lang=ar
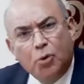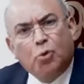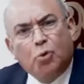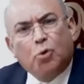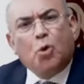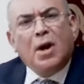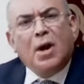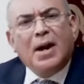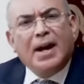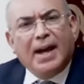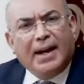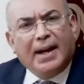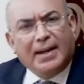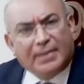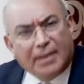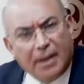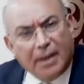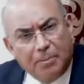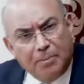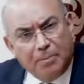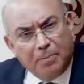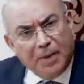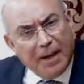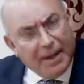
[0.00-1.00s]
وكل
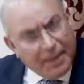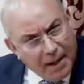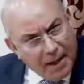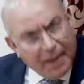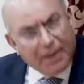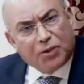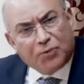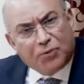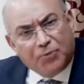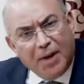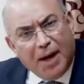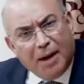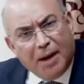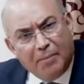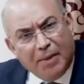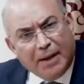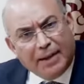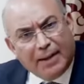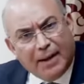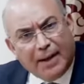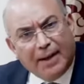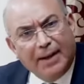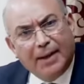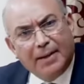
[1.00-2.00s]
الاحزاب لان شفنا
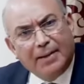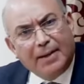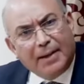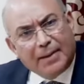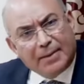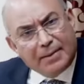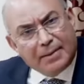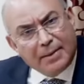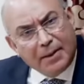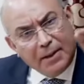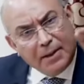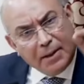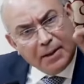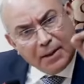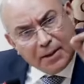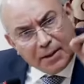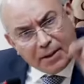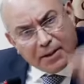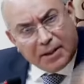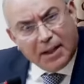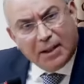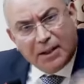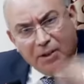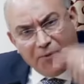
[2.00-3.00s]
بعض القيادات
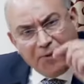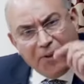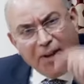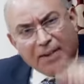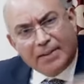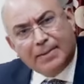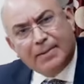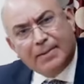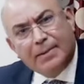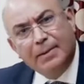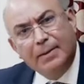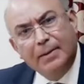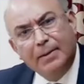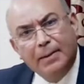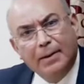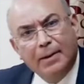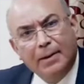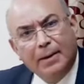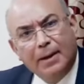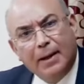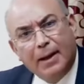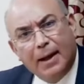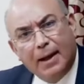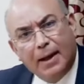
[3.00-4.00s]
استهدفات
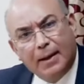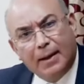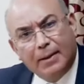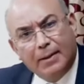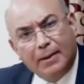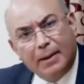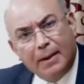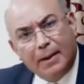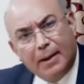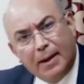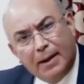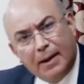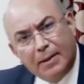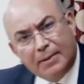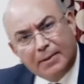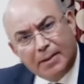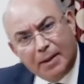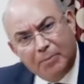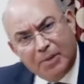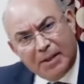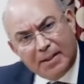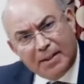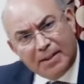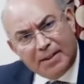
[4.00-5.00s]
هذا
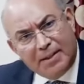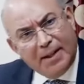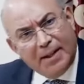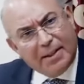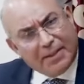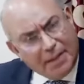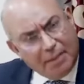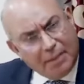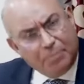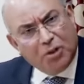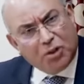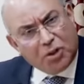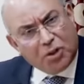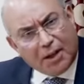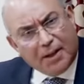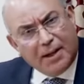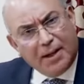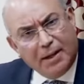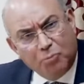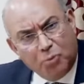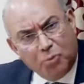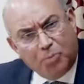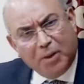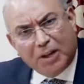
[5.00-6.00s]
التعبير السياسي
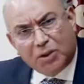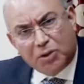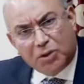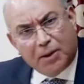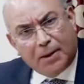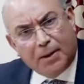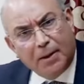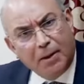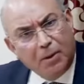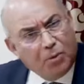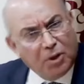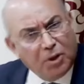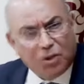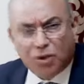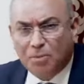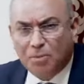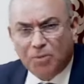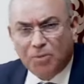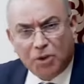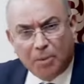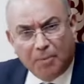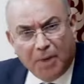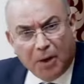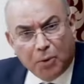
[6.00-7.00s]
بشكل مباشر
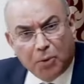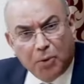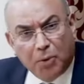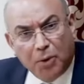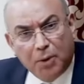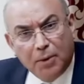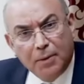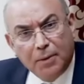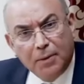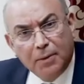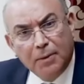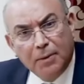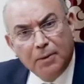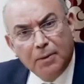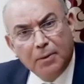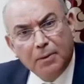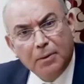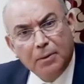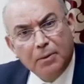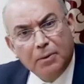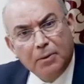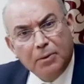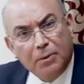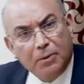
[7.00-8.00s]
وهادشي ماشي معقول
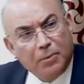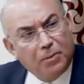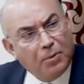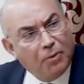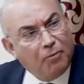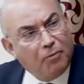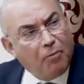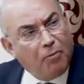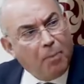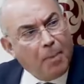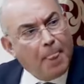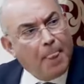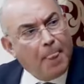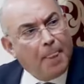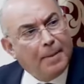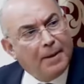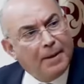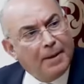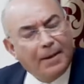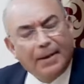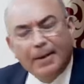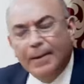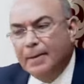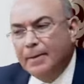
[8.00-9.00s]
ربما للوزن
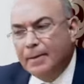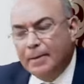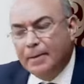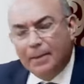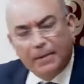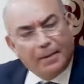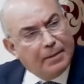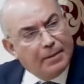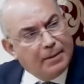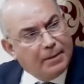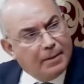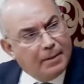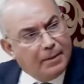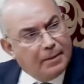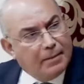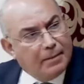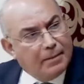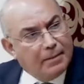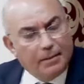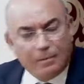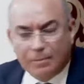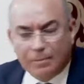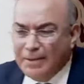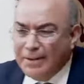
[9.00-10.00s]
ديال ديال الشخصيه
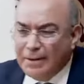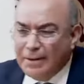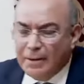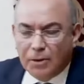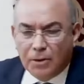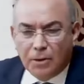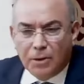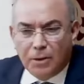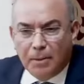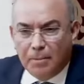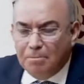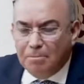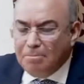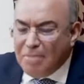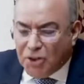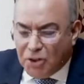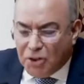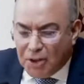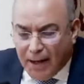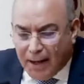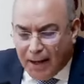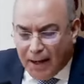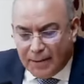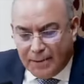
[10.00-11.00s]
اللي اللي ملتفعه
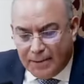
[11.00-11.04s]
ماشي